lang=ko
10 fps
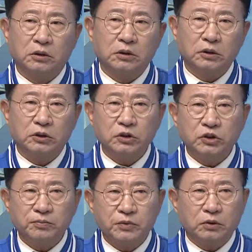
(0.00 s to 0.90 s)
거의
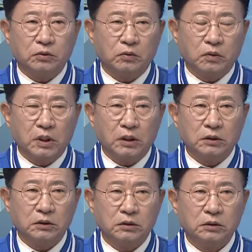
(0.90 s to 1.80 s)
20년
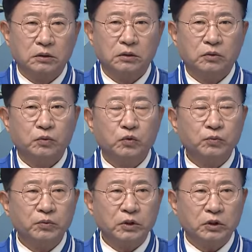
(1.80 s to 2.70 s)
동안
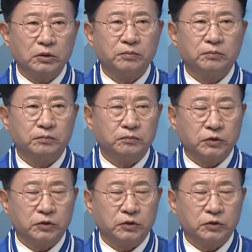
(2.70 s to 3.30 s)
국민님